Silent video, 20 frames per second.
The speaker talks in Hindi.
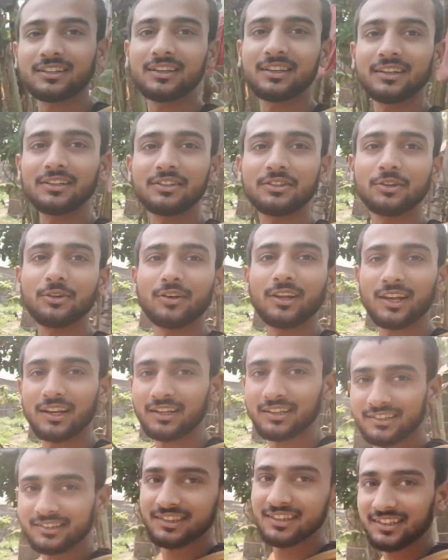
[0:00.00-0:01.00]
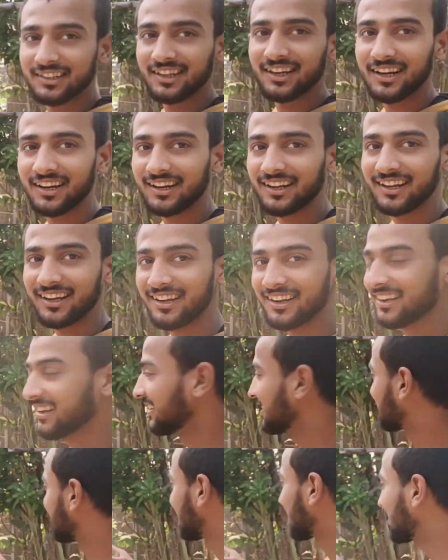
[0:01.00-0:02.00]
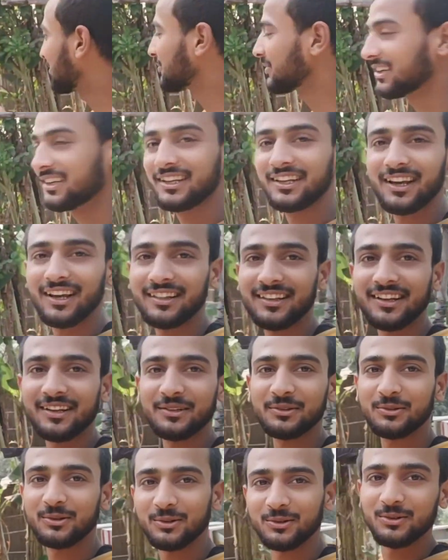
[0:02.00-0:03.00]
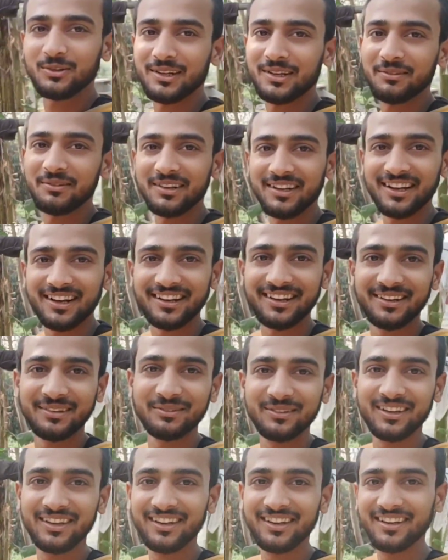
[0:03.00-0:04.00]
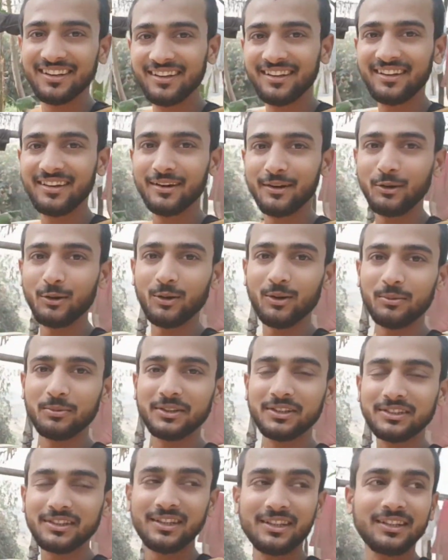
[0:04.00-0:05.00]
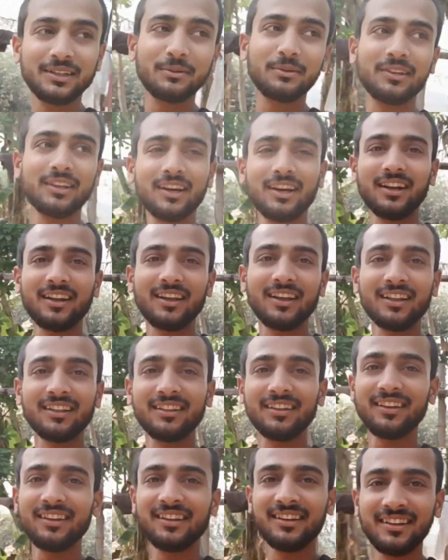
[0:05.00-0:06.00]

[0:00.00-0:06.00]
हैं ये छोड़ा किसे नहा रहा है शर्म भी नहीं आता है इसको खुले में नहाने में और अभी चड्डी में नहा रहा था